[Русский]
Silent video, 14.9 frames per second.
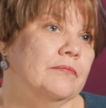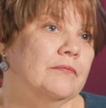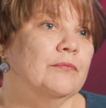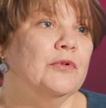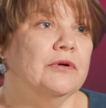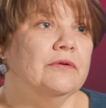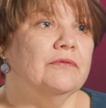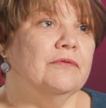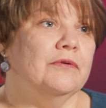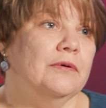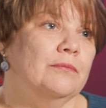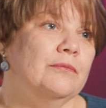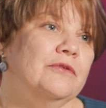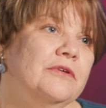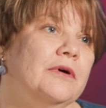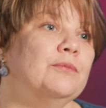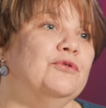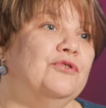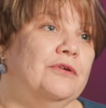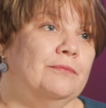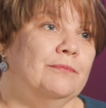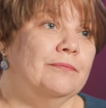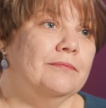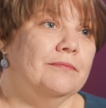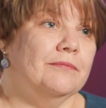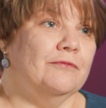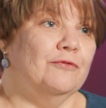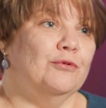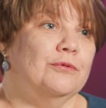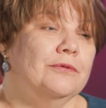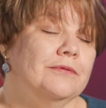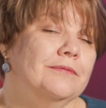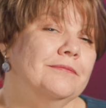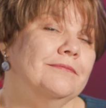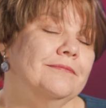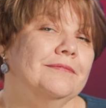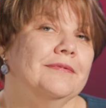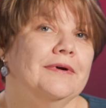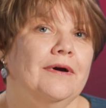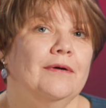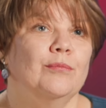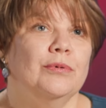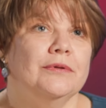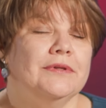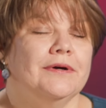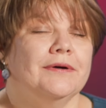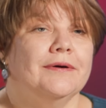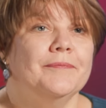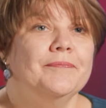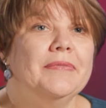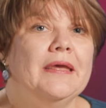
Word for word: мы вам сообщим. Вот, как бы так.